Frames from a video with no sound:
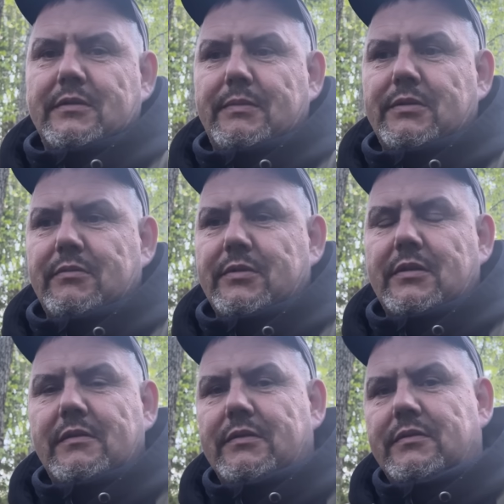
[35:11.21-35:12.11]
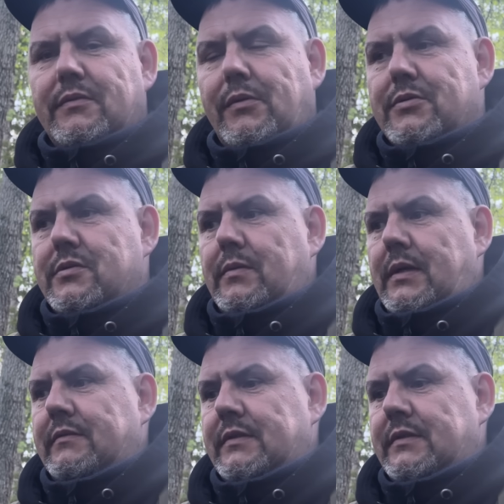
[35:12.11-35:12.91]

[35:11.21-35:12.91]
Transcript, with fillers: zobaczyłem, że telefon się wyłączył, nie?